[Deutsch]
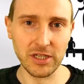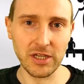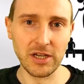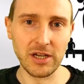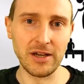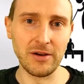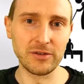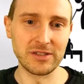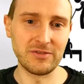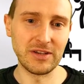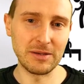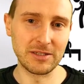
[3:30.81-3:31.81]
Äh, und
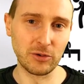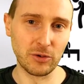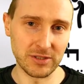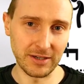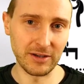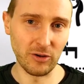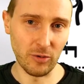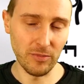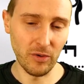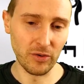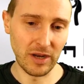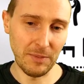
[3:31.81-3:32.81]
deswegen habe ich die größere genommen
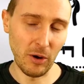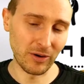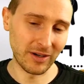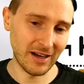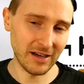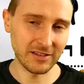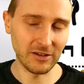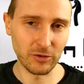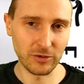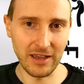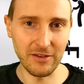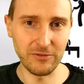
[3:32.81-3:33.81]
und habe auch gedacht,
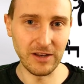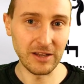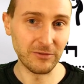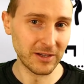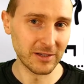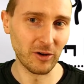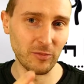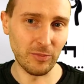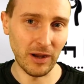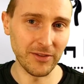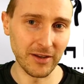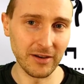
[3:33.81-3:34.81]
okay, vielleicht finde ich noch eine
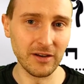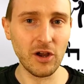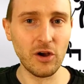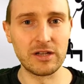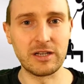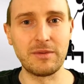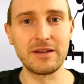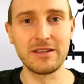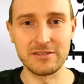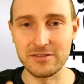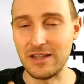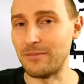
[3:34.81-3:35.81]
Partnerin und dann kann man hier
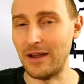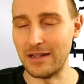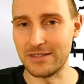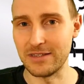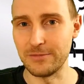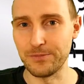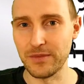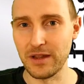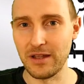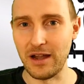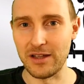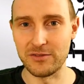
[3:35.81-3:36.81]
zusammen einziehen.
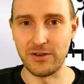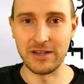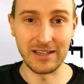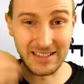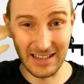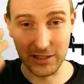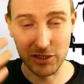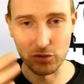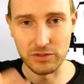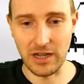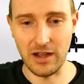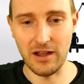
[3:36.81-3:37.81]
Also war der Gedanke schon
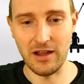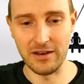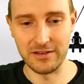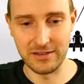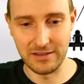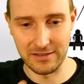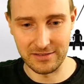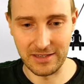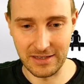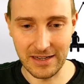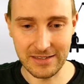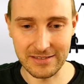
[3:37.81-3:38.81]
da an das,
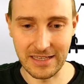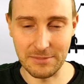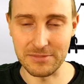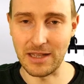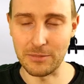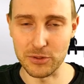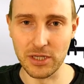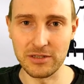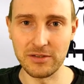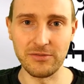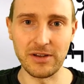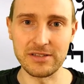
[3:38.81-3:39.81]
den nächsten
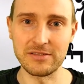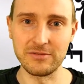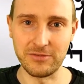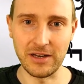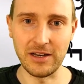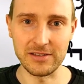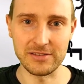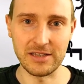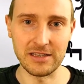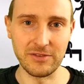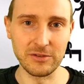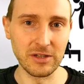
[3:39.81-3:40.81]
Lebensabschnitt, was ein Fehler ist. Das
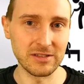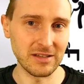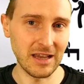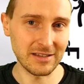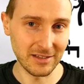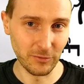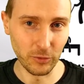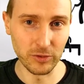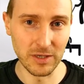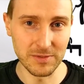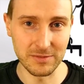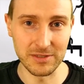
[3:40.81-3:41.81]
heißt, wenn du jetzt extra eine Wohnung
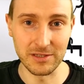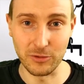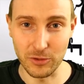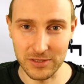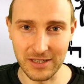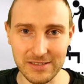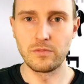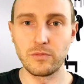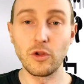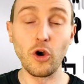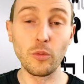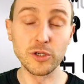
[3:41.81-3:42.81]
nimmst, die ein bisschen größer ist,
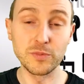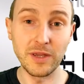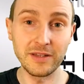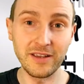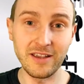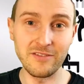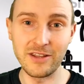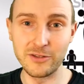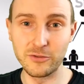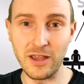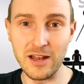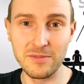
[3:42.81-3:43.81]
um später
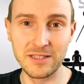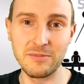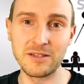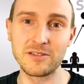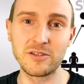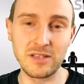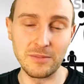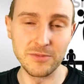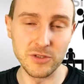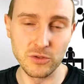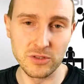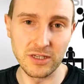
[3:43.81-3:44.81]
eventuell mit jemandem
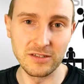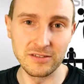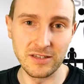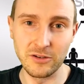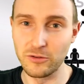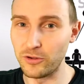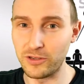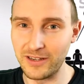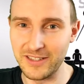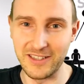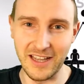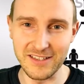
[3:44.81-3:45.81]
zusammenzuziehen, den du noch gar
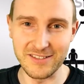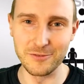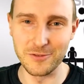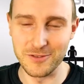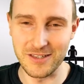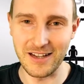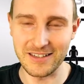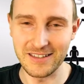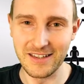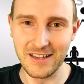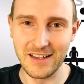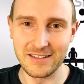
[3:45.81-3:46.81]
nicht kennst sozusagen,
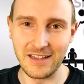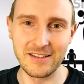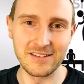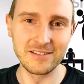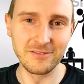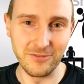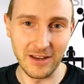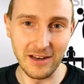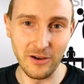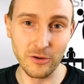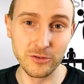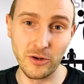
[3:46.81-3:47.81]
dann ist es ein
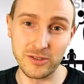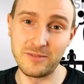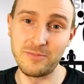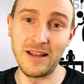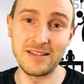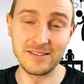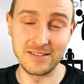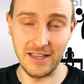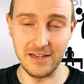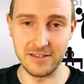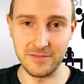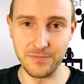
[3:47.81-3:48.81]
Fehler und kostet meistens
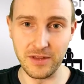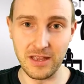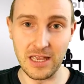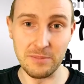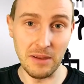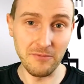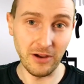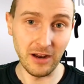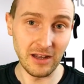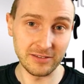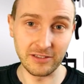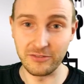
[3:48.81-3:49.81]
Geld. In meinem Fall
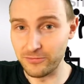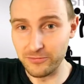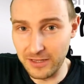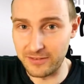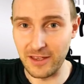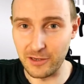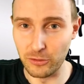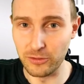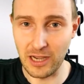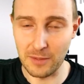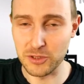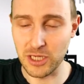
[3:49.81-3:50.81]
hatte ich jetzt eher Glück
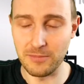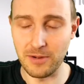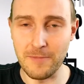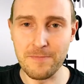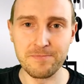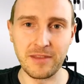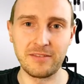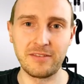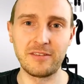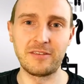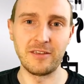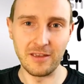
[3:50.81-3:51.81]
gehabt scheinbar, dass
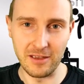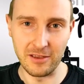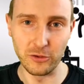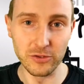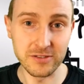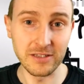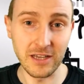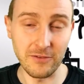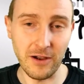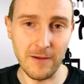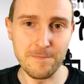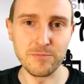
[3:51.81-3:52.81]
es äh, günstiger
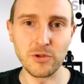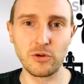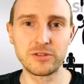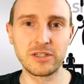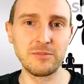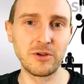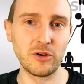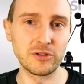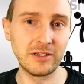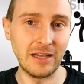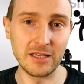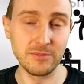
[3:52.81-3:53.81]
war und ich immer noch die
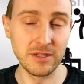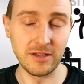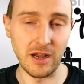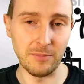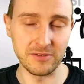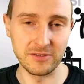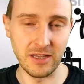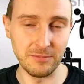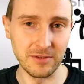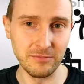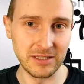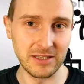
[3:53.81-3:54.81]
gleiche Miete habe. Also die haben die
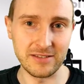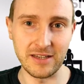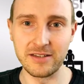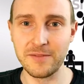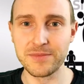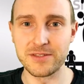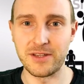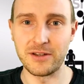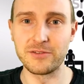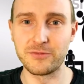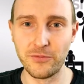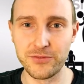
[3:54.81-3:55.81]
Miete seit
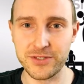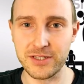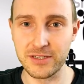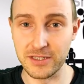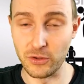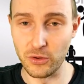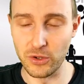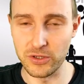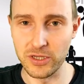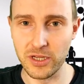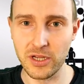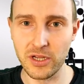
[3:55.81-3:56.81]
2015 nicht erhöht
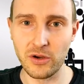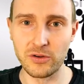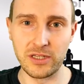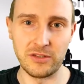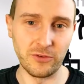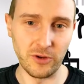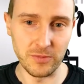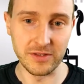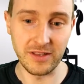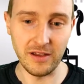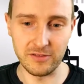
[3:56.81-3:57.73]
und das freut mich sehr.